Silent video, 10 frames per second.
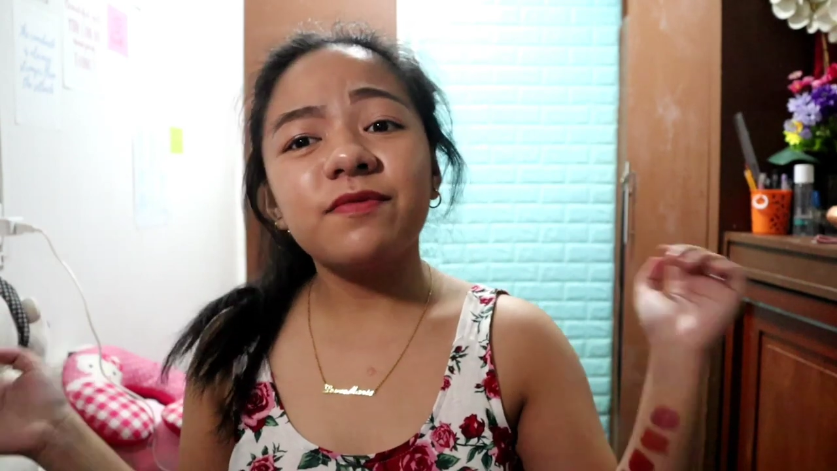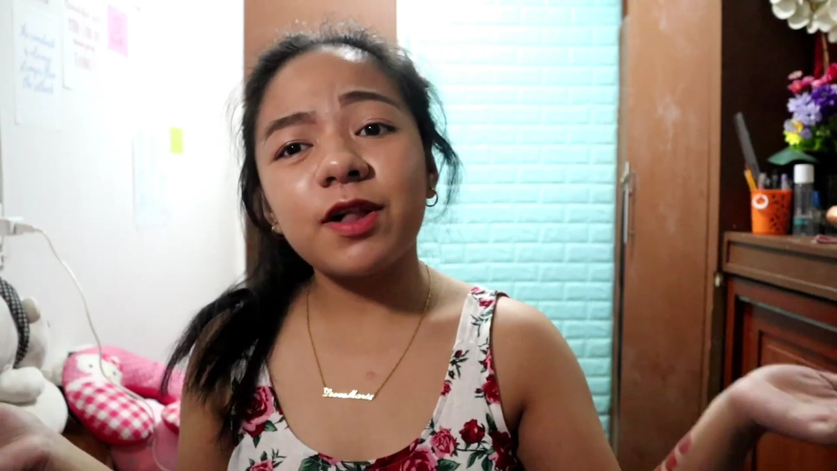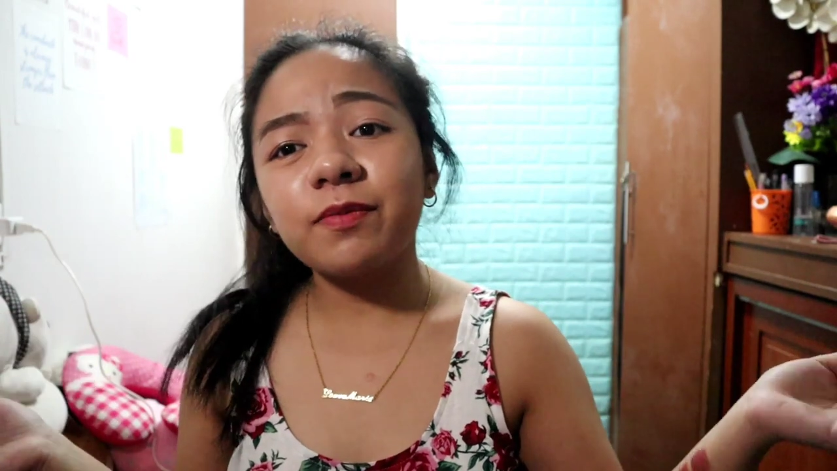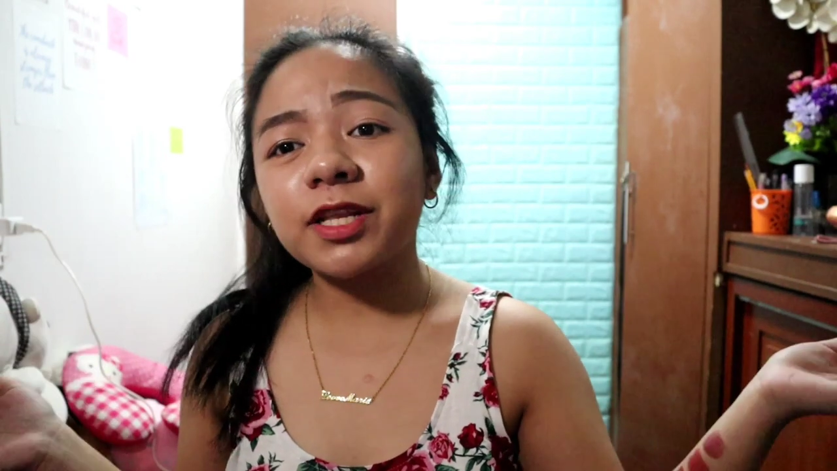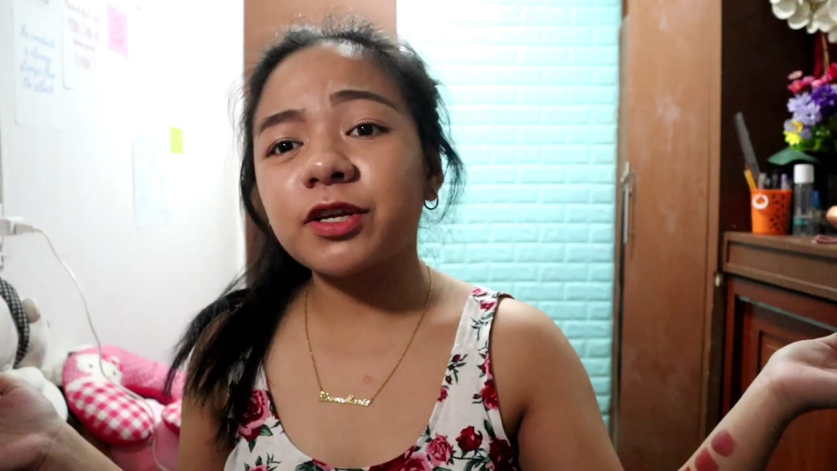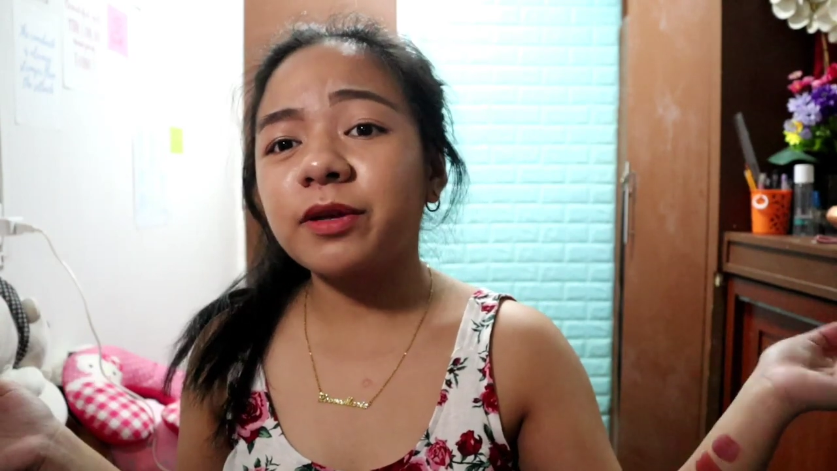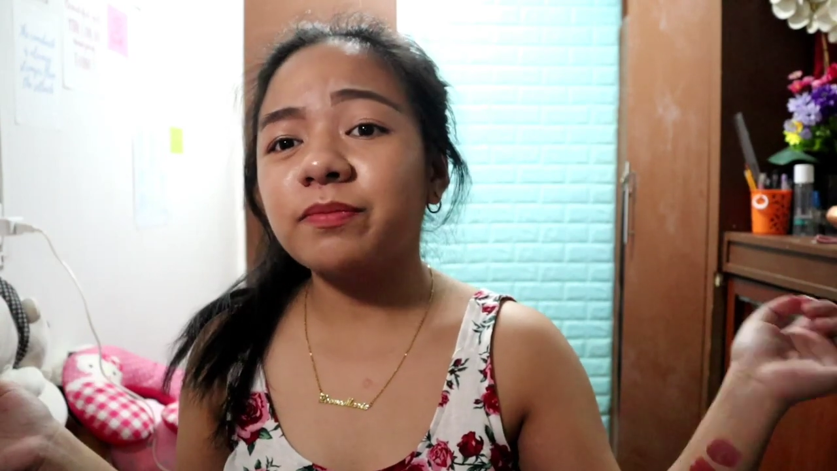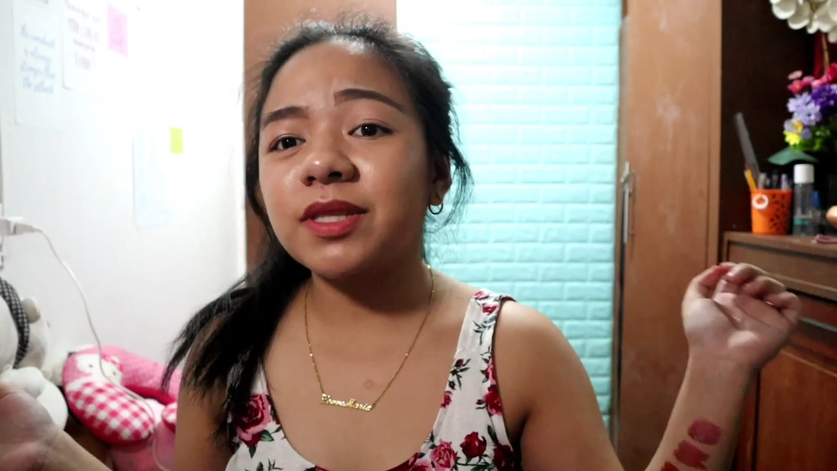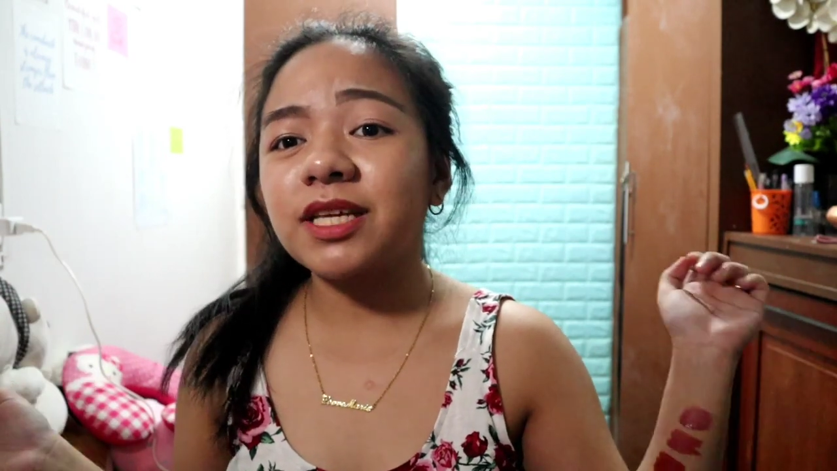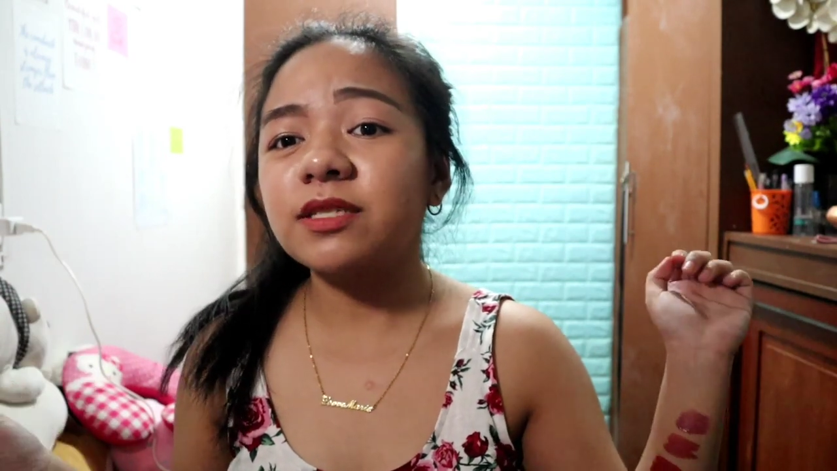Velvet
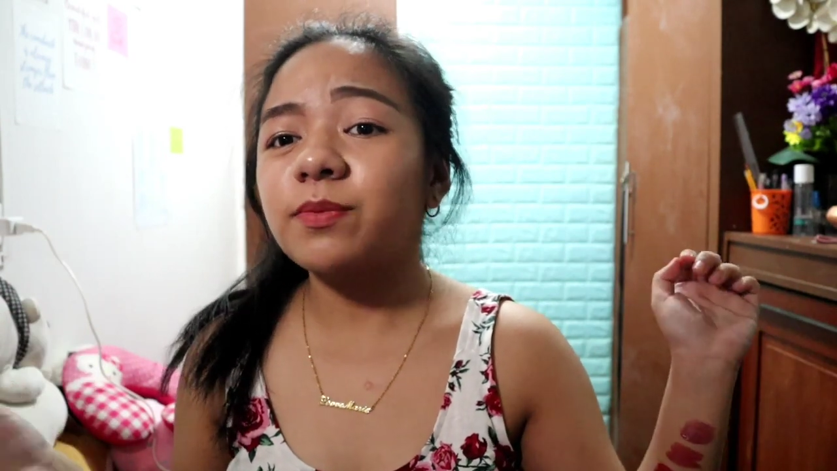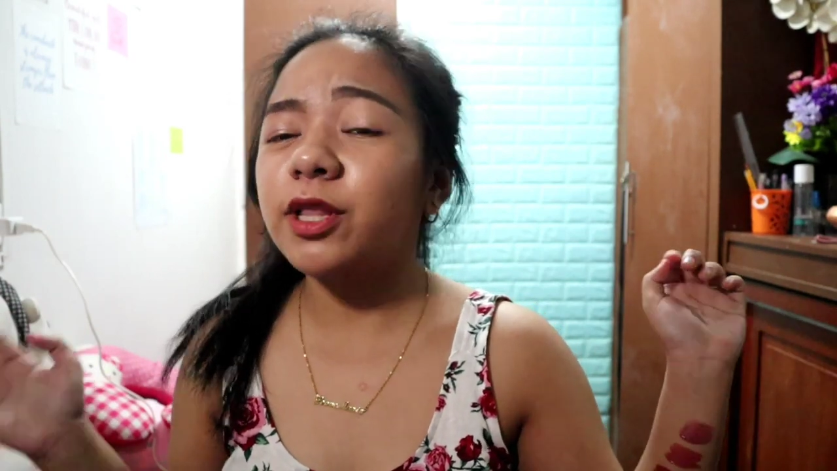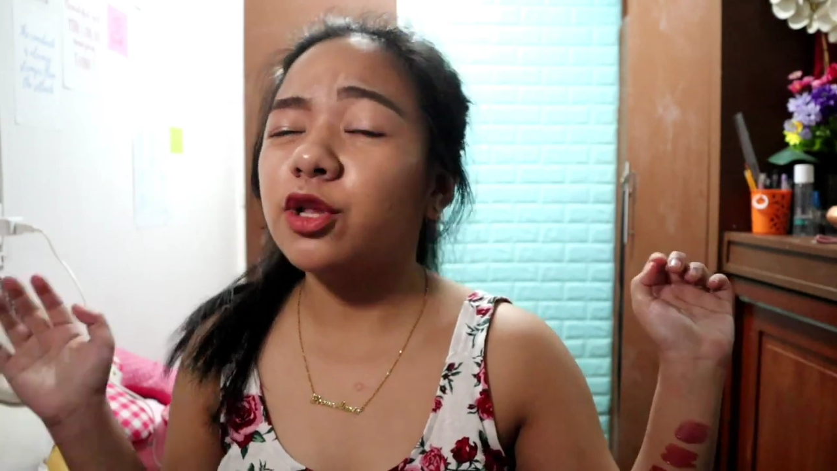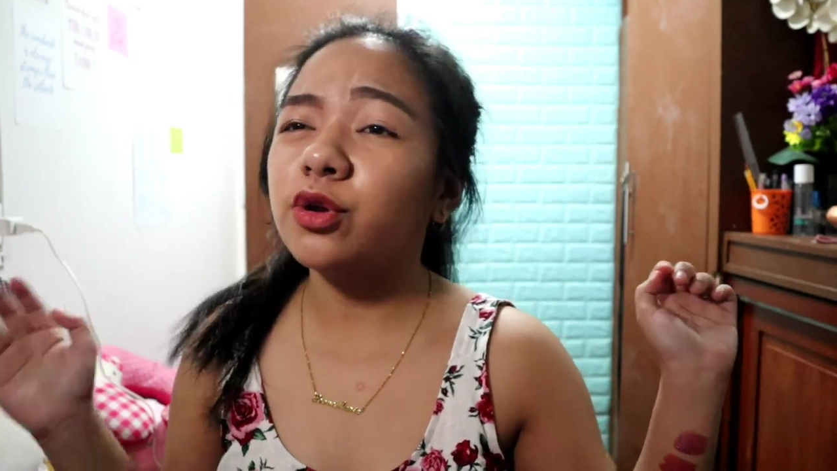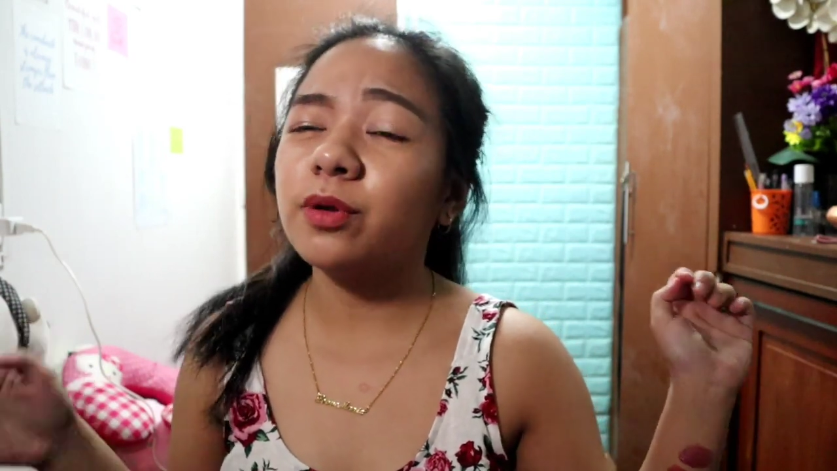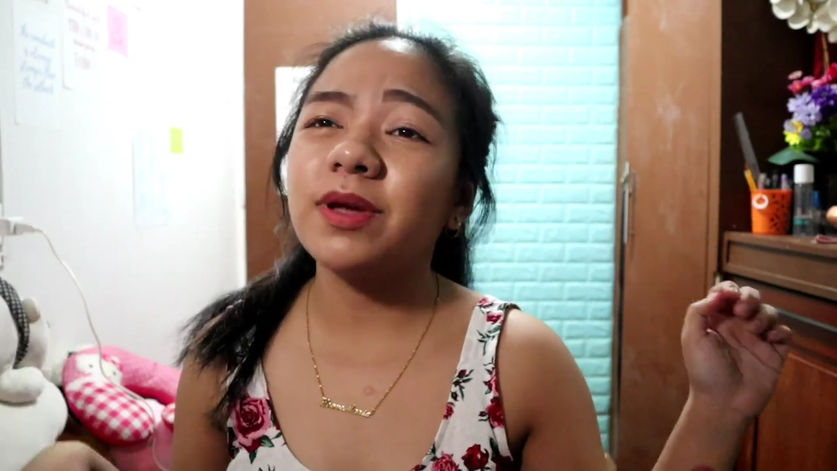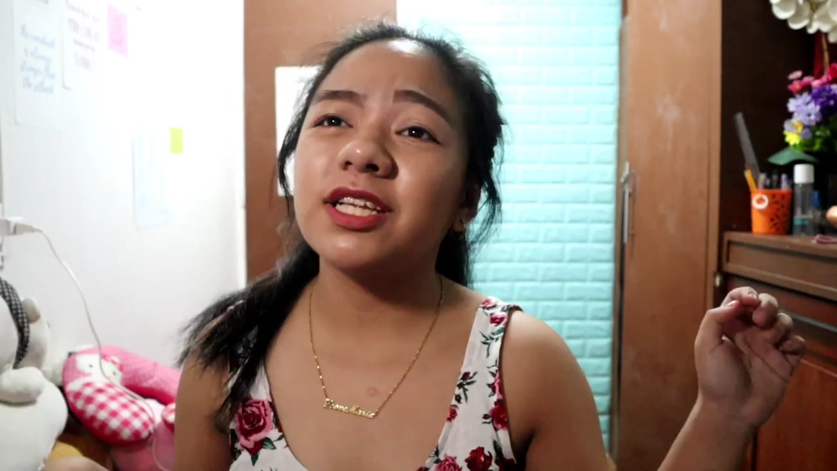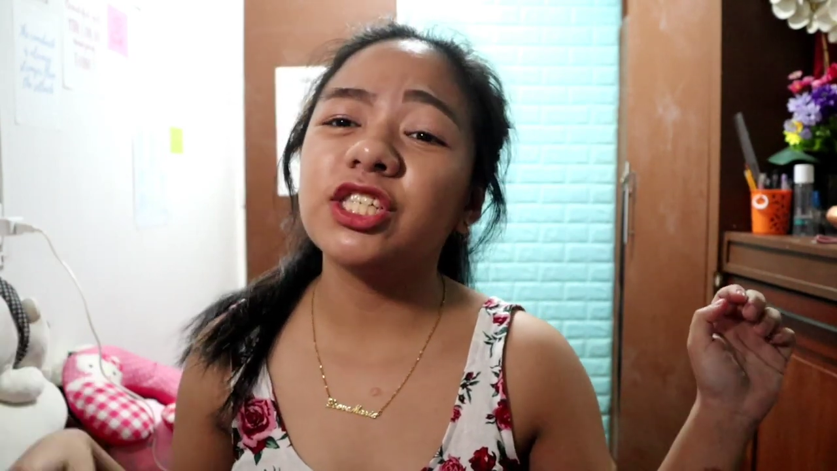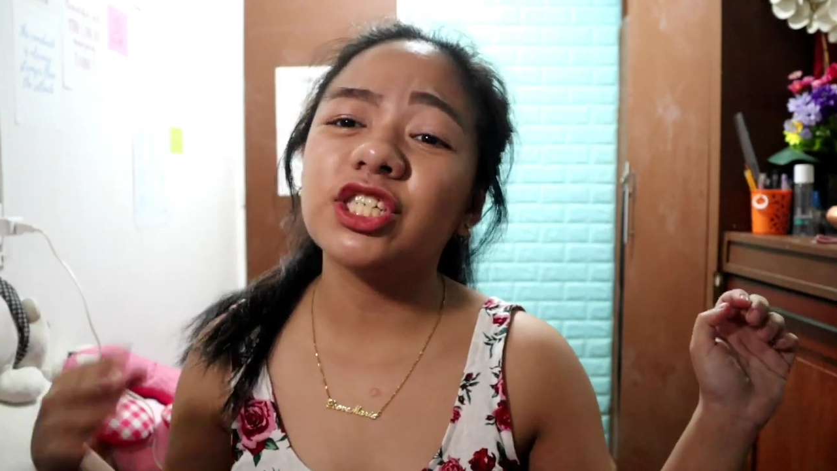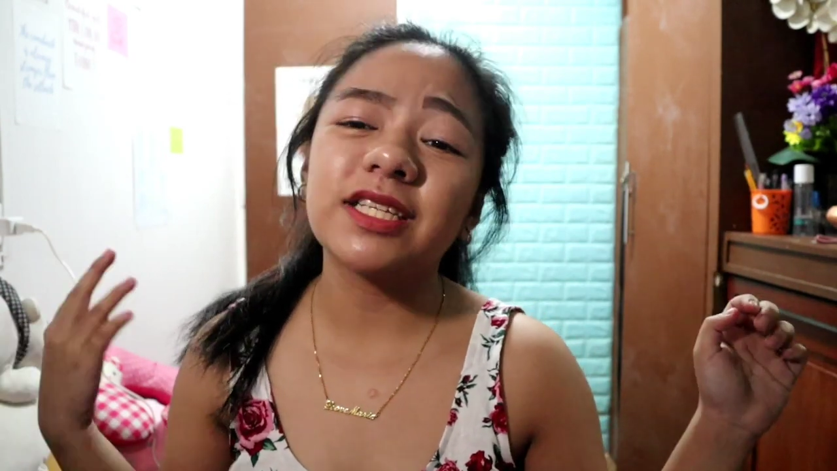Cream Teens, pwede nyo
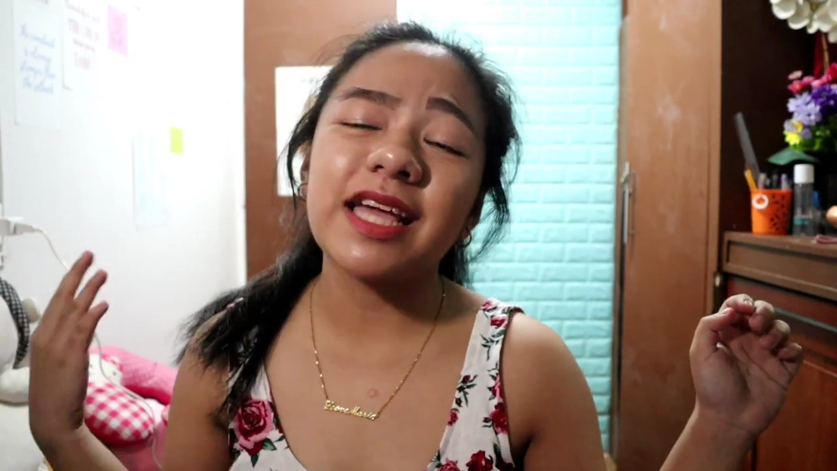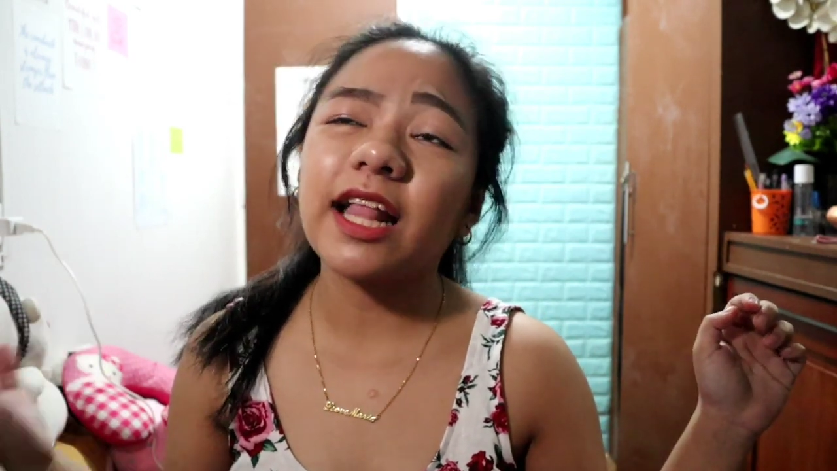i-message na si